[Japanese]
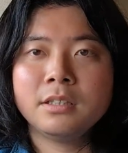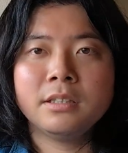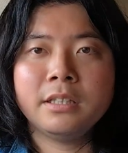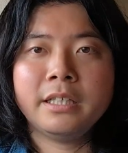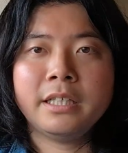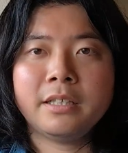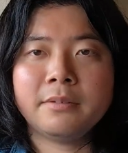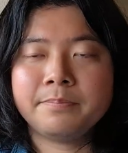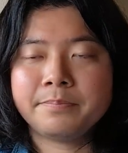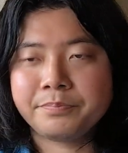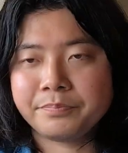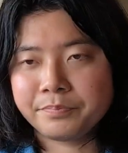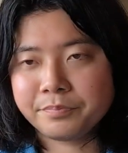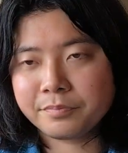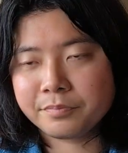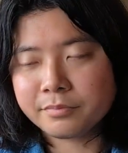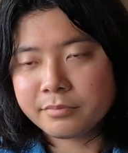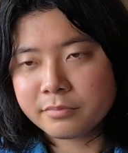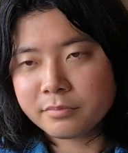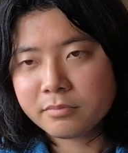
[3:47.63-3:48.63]
で、
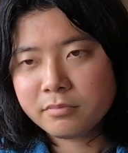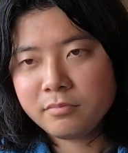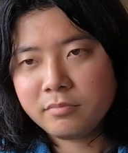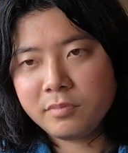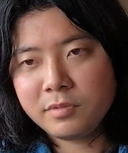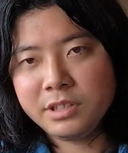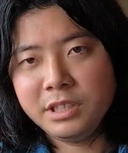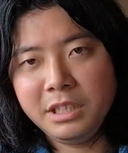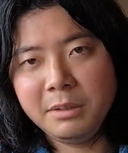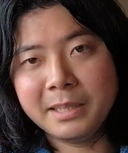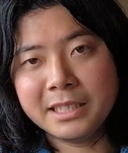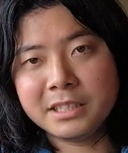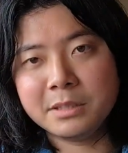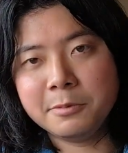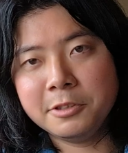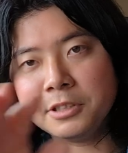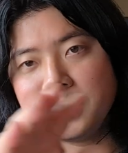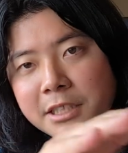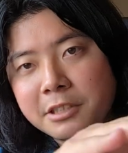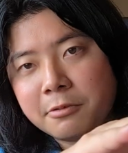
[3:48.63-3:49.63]
今自
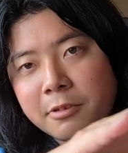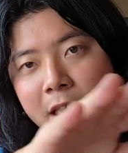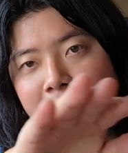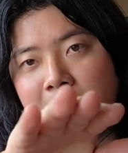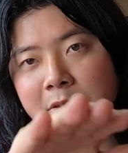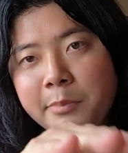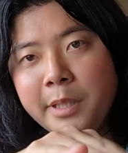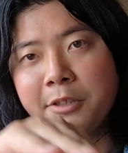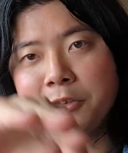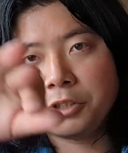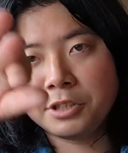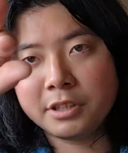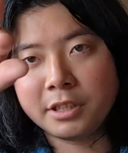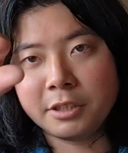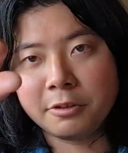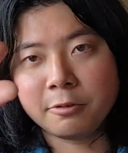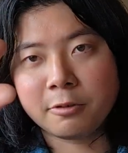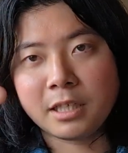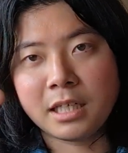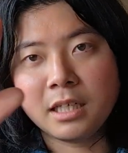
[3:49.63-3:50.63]
分たちはうまくいっ
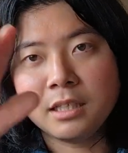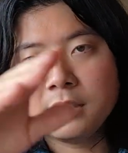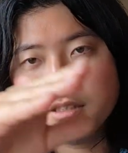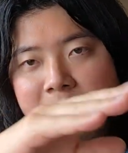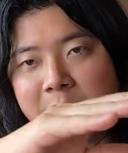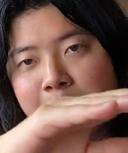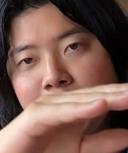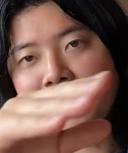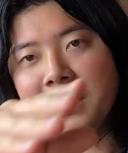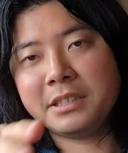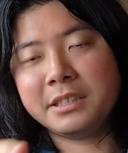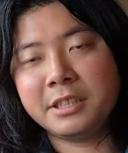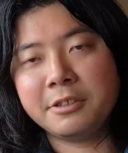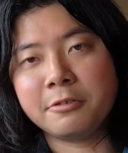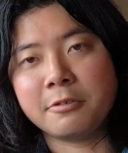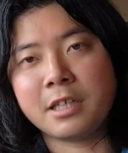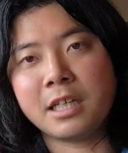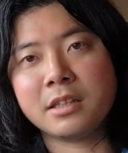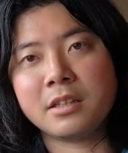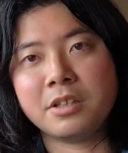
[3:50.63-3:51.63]
てるのか、失敗してる
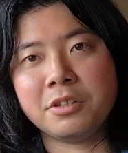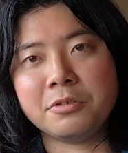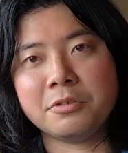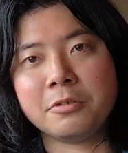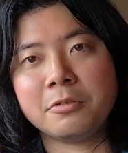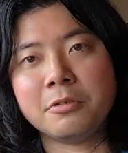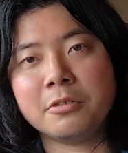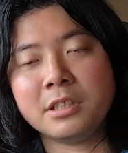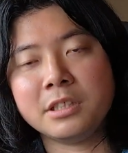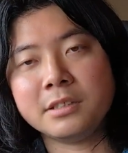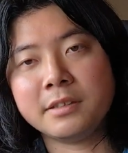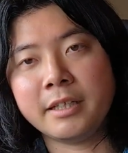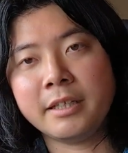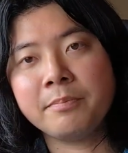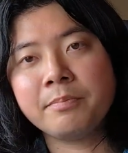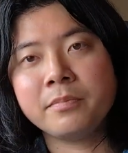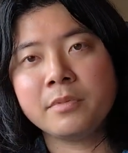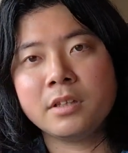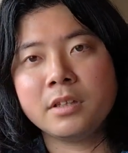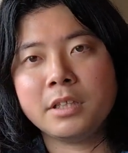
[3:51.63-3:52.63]
のかっていうところですね。